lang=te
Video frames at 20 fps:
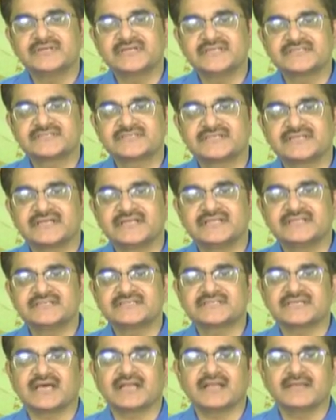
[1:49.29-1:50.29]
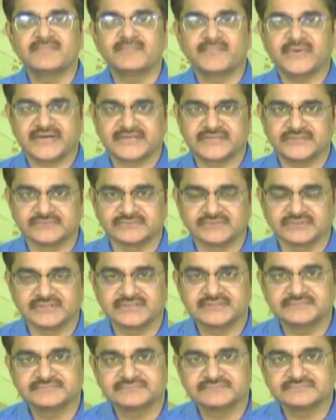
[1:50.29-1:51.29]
ఇండస్ట్రీ అనేది చాలా ఇంపాక్ట్ అవుతుంది